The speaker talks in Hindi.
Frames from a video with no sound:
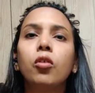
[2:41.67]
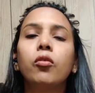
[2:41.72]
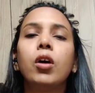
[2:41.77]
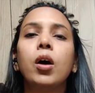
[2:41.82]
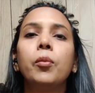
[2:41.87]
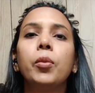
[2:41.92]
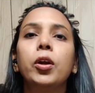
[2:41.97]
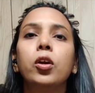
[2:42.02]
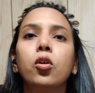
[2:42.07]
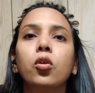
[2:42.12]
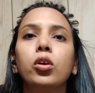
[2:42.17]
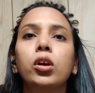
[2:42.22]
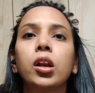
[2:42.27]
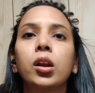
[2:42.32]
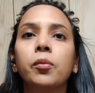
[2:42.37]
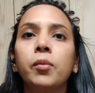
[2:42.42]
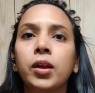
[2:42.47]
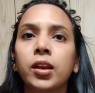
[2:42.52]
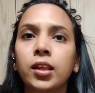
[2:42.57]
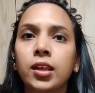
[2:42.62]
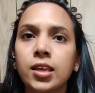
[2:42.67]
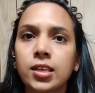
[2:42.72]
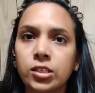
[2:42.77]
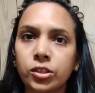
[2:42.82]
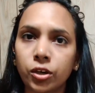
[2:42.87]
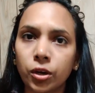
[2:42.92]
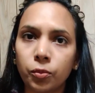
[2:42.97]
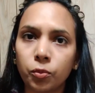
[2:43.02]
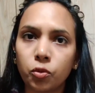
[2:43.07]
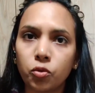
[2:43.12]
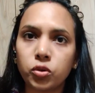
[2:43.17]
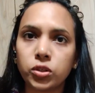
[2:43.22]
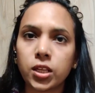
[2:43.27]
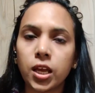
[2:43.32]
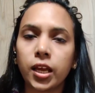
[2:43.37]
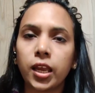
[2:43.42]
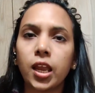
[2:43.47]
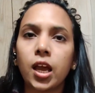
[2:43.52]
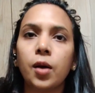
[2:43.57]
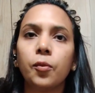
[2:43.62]
और वहाँ पे डॉक्टर हमारी हिस्ट्री
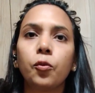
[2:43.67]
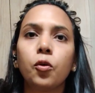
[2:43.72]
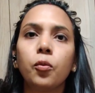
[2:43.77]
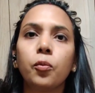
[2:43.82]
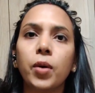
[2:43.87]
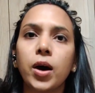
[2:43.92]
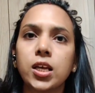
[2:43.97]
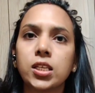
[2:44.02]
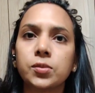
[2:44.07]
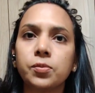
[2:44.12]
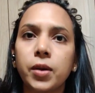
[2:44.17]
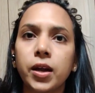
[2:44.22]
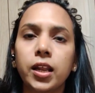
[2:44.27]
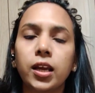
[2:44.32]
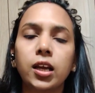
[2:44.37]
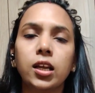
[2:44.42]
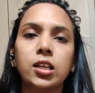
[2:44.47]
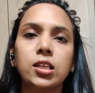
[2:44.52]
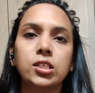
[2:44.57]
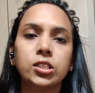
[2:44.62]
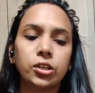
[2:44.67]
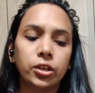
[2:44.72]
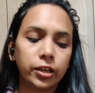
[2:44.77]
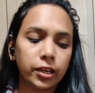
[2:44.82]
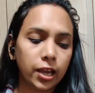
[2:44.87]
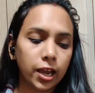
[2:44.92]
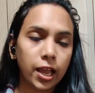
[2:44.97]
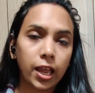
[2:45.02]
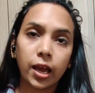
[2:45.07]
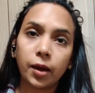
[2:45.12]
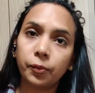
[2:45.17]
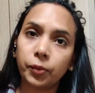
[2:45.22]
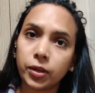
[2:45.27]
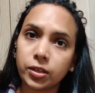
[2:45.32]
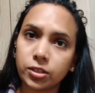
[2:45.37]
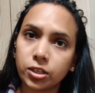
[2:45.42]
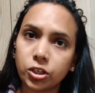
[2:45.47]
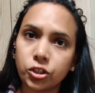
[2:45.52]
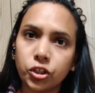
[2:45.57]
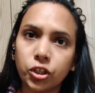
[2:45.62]
पूछता है कि आपको पास मेडिकल हिस्ट्री क्या है
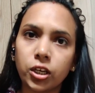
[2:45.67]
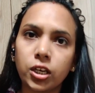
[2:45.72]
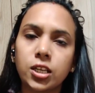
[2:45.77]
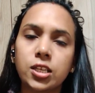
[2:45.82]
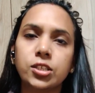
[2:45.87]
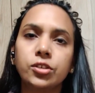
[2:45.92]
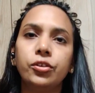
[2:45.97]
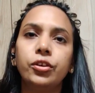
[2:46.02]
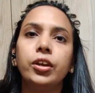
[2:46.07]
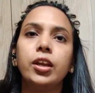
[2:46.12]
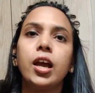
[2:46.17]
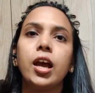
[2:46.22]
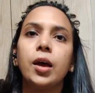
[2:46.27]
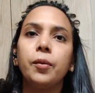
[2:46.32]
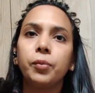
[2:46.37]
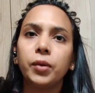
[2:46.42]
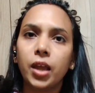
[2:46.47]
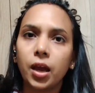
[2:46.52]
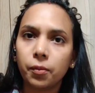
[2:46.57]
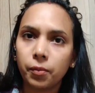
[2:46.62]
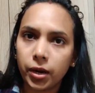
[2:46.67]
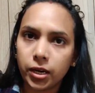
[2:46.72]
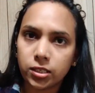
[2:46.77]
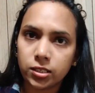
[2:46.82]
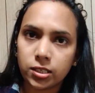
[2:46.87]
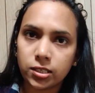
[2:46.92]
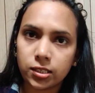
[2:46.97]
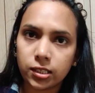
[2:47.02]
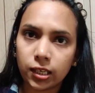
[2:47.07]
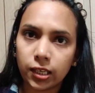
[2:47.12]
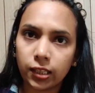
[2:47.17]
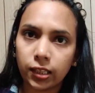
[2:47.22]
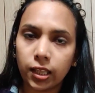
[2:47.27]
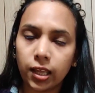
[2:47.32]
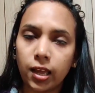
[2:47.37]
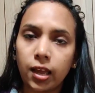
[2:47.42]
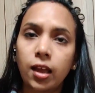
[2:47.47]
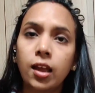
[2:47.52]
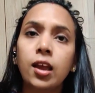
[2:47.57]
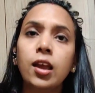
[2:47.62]
आपकी सर्जिकल हिस्ट्री क्या है आप क्या मेडिसिन
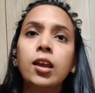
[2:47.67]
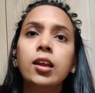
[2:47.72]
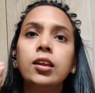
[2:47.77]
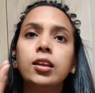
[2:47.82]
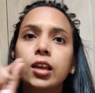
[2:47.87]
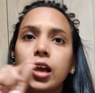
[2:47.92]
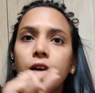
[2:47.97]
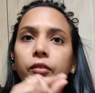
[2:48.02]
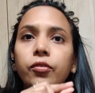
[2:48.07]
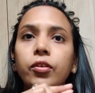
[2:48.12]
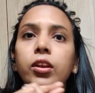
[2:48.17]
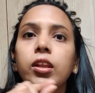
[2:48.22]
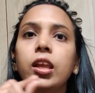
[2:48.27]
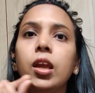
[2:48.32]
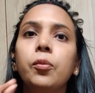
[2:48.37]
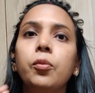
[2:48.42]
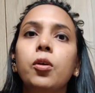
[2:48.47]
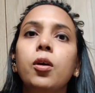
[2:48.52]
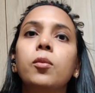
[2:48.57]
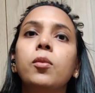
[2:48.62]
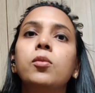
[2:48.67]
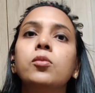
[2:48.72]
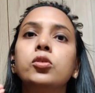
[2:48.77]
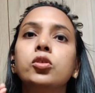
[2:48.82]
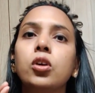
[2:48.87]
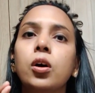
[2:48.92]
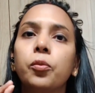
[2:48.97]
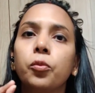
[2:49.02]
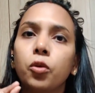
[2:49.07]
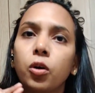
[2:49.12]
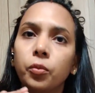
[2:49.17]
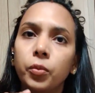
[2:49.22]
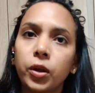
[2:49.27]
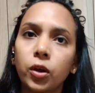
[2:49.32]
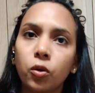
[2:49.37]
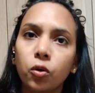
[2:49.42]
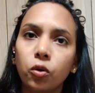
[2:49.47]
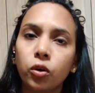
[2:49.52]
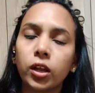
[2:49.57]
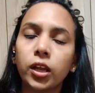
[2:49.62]
लेते हैं या फिर ये प्रॉब्लम जो आपको
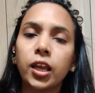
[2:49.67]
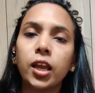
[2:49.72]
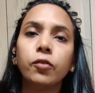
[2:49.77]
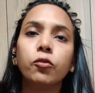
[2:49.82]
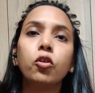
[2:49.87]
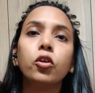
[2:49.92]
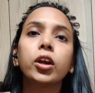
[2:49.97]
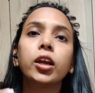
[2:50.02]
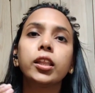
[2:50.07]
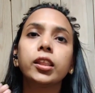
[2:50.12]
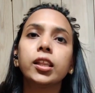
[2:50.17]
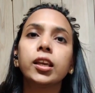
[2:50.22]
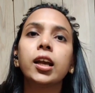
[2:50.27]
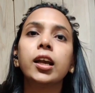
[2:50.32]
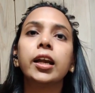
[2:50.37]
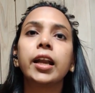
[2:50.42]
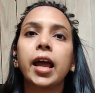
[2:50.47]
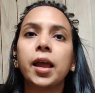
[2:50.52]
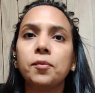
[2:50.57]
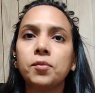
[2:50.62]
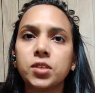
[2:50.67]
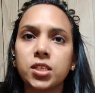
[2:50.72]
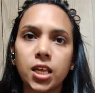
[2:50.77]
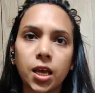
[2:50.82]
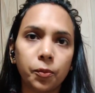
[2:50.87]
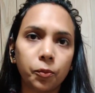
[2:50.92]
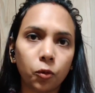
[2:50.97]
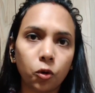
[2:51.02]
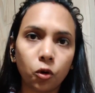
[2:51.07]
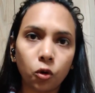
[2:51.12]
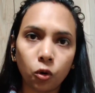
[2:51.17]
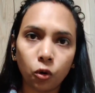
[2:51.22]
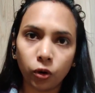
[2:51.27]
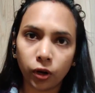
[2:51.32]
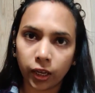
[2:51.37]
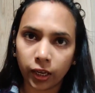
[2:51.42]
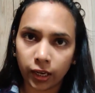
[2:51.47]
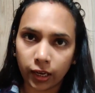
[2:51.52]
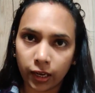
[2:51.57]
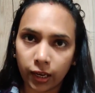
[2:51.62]
अभी हो रही है वो कितने टाइम से आपको हो
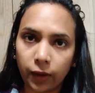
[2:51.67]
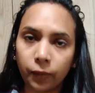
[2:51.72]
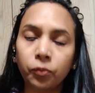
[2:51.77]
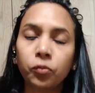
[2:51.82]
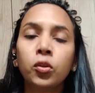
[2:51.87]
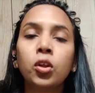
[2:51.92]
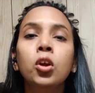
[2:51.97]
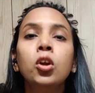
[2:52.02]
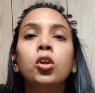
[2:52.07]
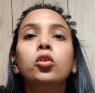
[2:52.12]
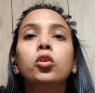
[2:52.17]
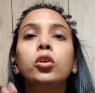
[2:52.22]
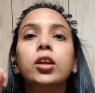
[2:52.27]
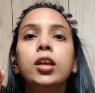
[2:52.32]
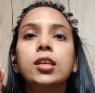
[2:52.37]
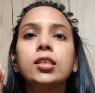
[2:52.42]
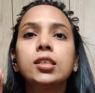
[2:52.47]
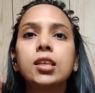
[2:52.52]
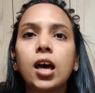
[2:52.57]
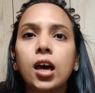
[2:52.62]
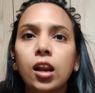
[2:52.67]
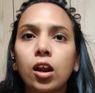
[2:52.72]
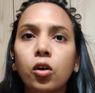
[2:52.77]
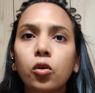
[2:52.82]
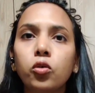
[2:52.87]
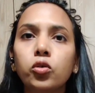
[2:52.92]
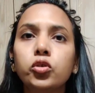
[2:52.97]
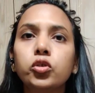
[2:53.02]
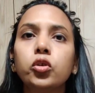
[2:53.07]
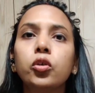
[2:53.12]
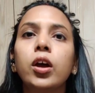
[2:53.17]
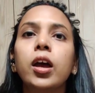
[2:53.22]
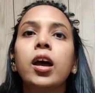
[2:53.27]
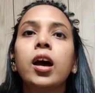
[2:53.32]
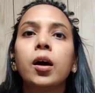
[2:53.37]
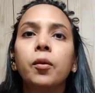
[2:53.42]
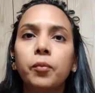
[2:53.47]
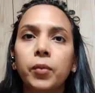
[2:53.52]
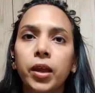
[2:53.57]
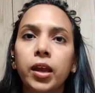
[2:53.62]
रही है तो ये सारा कुछ जो है
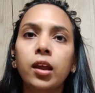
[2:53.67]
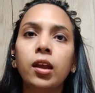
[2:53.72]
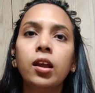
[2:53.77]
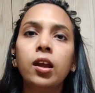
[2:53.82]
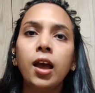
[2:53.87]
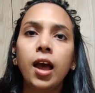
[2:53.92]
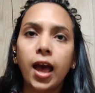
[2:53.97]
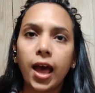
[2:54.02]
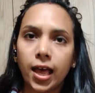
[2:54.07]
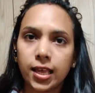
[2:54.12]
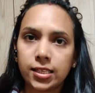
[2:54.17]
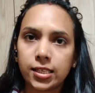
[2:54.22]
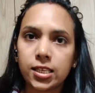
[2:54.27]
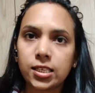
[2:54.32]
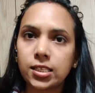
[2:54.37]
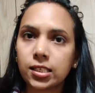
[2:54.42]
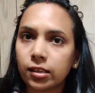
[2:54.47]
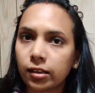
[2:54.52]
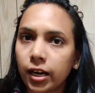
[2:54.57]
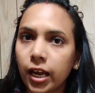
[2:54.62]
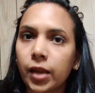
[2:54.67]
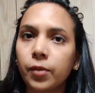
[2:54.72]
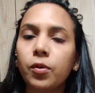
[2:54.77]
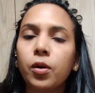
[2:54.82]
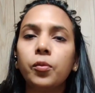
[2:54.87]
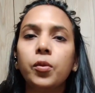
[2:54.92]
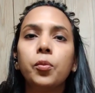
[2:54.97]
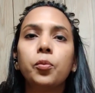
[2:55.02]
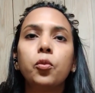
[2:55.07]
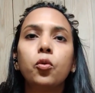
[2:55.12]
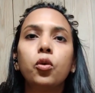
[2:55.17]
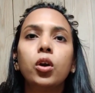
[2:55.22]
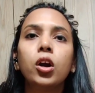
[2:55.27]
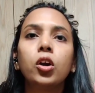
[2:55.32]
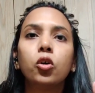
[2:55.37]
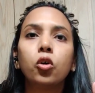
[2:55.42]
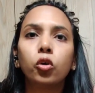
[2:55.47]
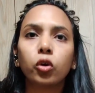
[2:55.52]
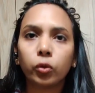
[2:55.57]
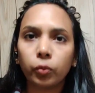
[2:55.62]
हमें एज अ स्क्राइब हमें पूरा
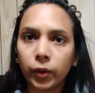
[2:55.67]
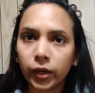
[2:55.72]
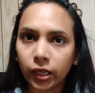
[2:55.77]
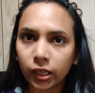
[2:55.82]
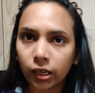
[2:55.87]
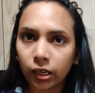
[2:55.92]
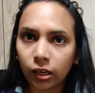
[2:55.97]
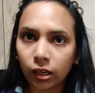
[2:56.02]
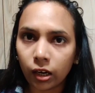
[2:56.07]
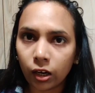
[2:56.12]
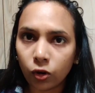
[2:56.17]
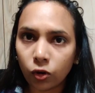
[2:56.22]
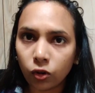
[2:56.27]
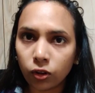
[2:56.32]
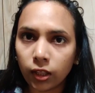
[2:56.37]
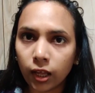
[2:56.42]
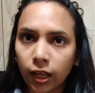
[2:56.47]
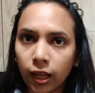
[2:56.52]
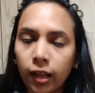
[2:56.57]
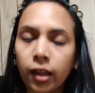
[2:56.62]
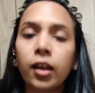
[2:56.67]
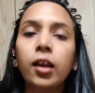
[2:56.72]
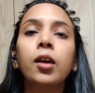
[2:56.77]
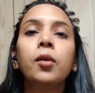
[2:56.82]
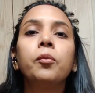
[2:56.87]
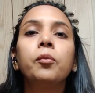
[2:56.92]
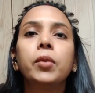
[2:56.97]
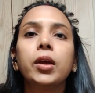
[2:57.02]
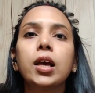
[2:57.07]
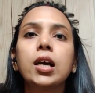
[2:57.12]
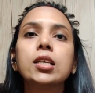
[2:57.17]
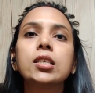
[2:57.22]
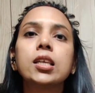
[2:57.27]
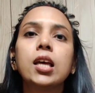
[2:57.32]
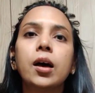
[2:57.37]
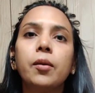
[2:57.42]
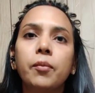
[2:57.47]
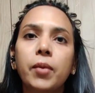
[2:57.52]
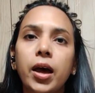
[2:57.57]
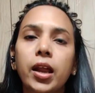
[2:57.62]
डॉक्यूमेंट करना होता है बिकॉज
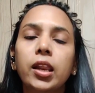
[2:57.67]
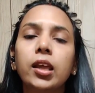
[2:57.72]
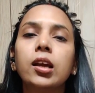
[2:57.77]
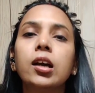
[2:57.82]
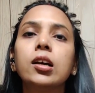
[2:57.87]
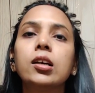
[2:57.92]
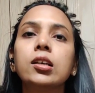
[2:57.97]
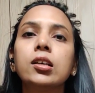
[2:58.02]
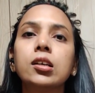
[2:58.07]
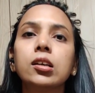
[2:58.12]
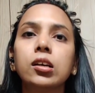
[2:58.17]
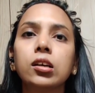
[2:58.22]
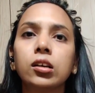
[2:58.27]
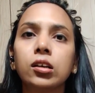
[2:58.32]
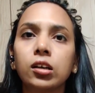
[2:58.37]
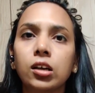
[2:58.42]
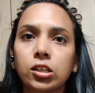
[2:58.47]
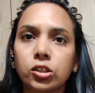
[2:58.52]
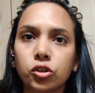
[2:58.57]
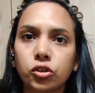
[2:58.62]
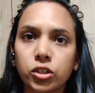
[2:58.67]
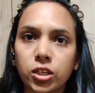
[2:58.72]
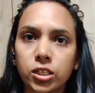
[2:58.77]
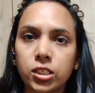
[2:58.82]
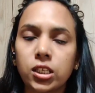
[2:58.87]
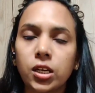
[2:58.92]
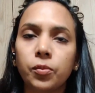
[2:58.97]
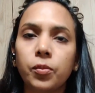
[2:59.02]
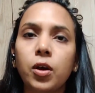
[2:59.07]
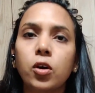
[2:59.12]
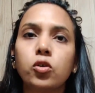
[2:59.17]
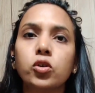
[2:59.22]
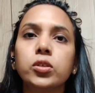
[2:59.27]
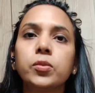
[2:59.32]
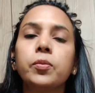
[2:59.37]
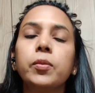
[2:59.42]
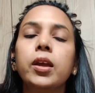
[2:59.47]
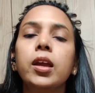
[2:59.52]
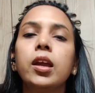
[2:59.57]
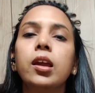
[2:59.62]
अमेरिका uh, का जो सिस्टम है
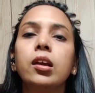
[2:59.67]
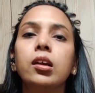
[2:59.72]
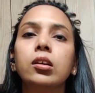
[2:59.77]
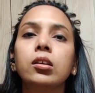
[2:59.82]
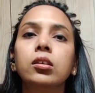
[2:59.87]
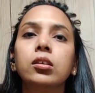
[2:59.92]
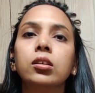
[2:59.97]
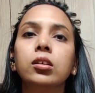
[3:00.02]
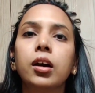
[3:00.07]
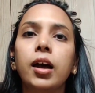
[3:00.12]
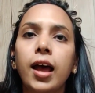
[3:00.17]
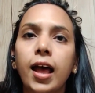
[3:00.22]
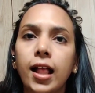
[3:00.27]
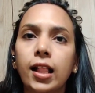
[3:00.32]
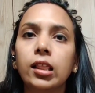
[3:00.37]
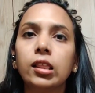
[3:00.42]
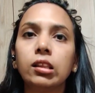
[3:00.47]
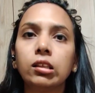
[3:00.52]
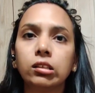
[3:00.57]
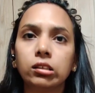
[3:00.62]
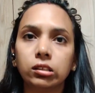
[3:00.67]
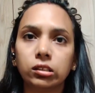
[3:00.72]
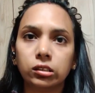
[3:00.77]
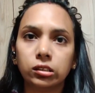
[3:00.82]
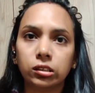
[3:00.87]
उसमें एक हेल्थ